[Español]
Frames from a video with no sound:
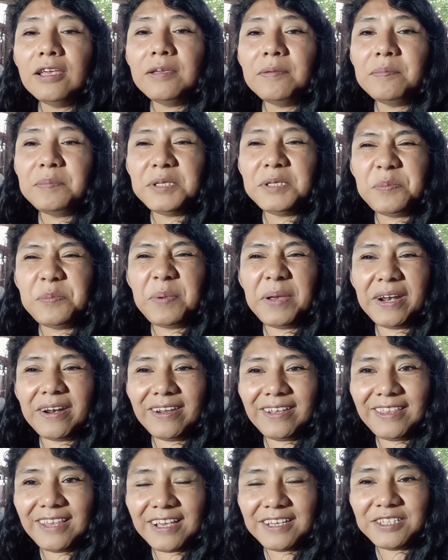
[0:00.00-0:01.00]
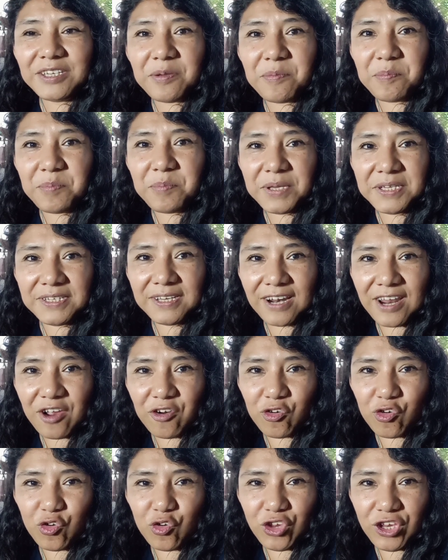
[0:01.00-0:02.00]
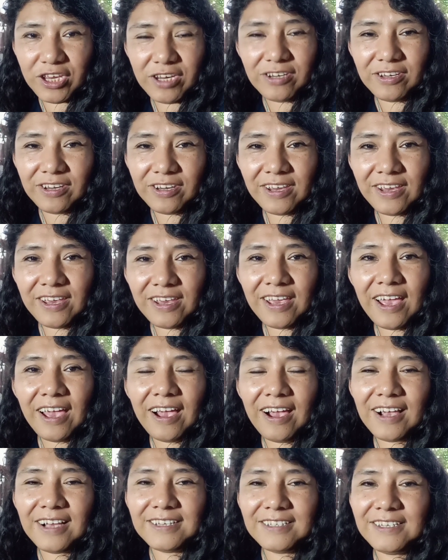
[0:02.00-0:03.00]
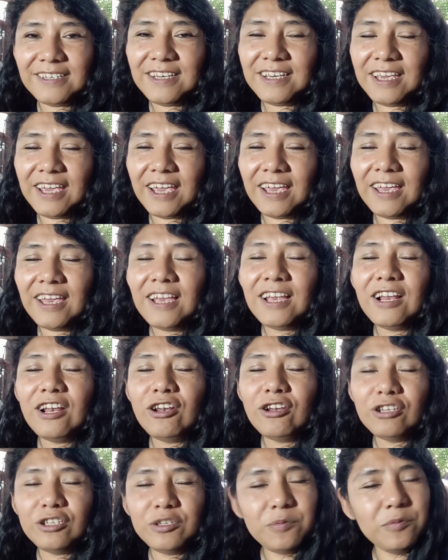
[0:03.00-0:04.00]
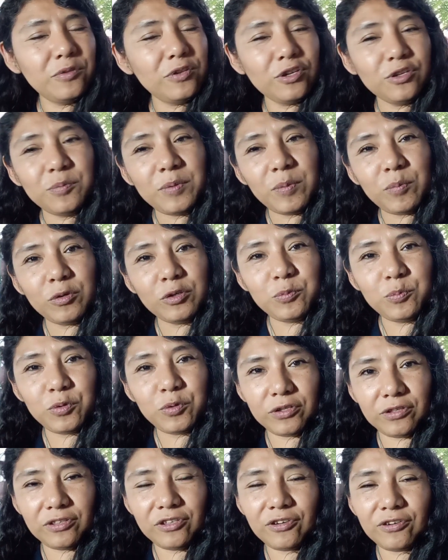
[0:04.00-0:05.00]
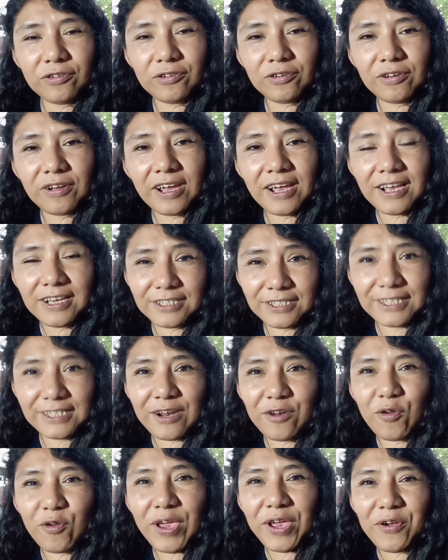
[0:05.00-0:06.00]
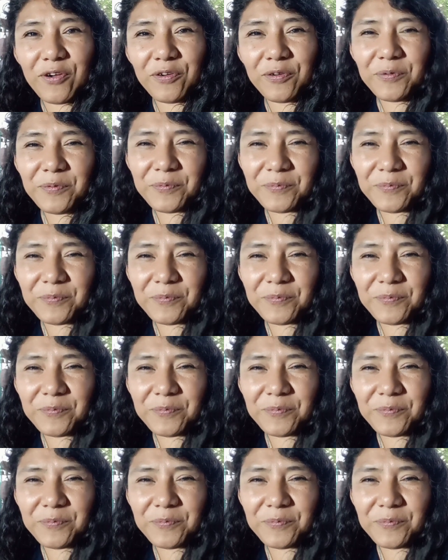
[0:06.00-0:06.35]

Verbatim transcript: Mis perritas ya empiezan a gruñir. Así que nos, nos vemos pronto. Hasta luego.